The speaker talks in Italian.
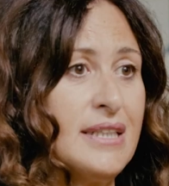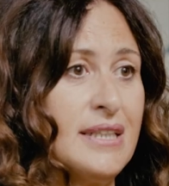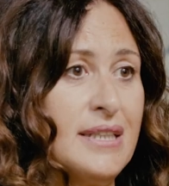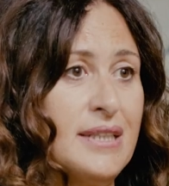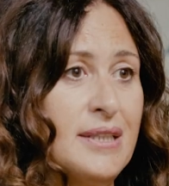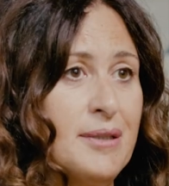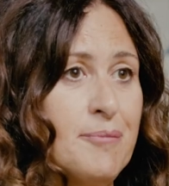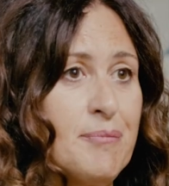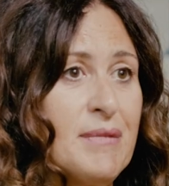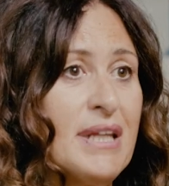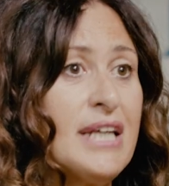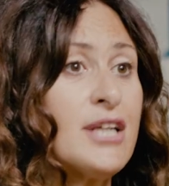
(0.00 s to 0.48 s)

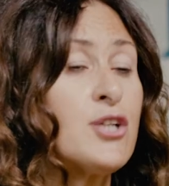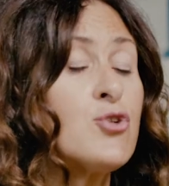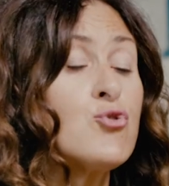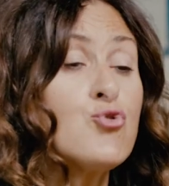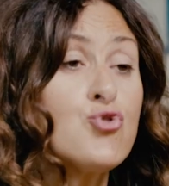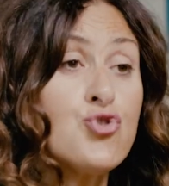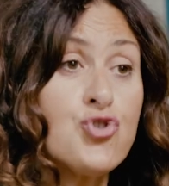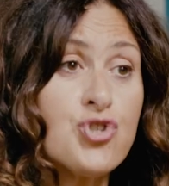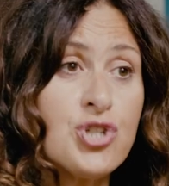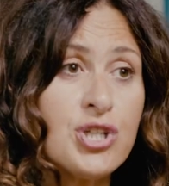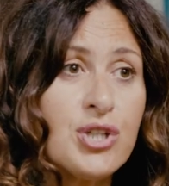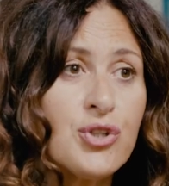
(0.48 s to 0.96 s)
eh, è
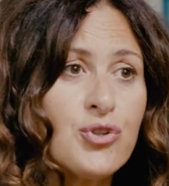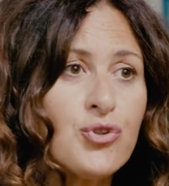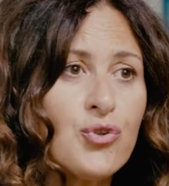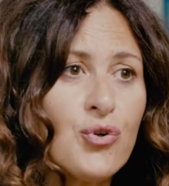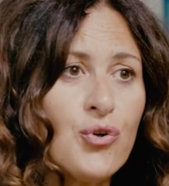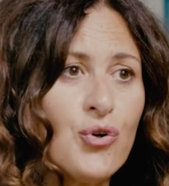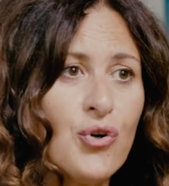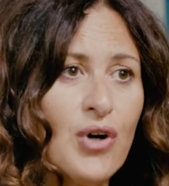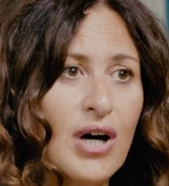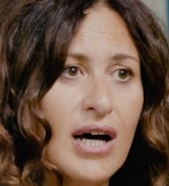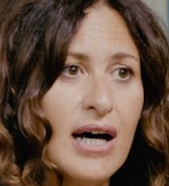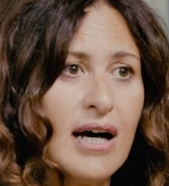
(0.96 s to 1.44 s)

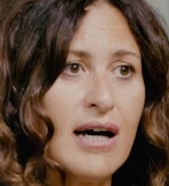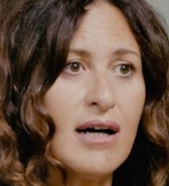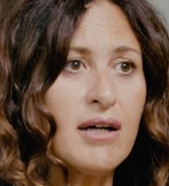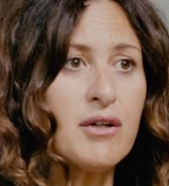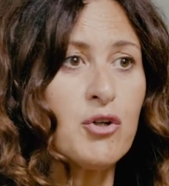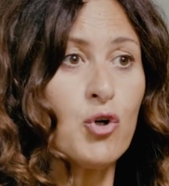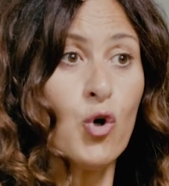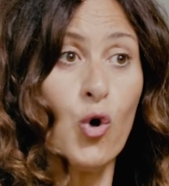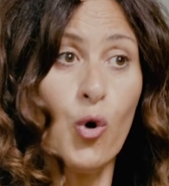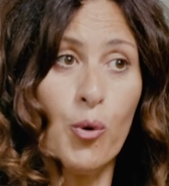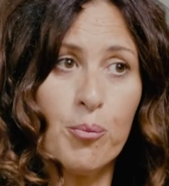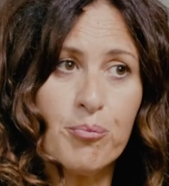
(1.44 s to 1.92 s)
riuscito a
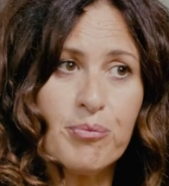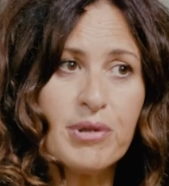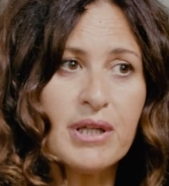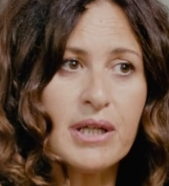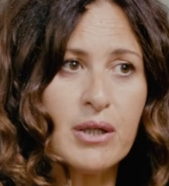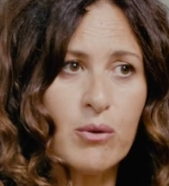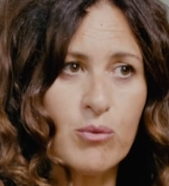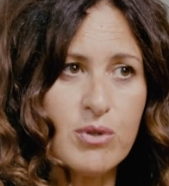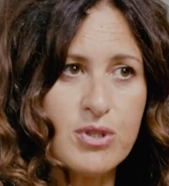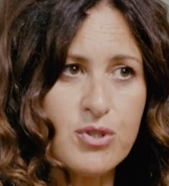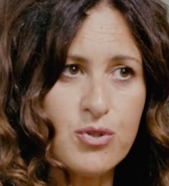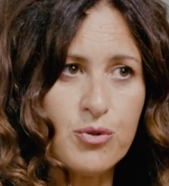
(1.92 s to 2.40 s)

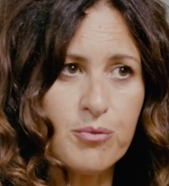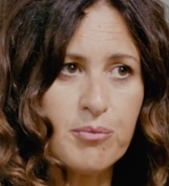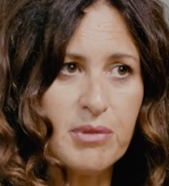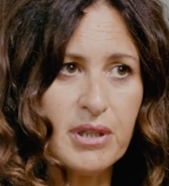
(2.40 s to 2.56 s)
compiere questo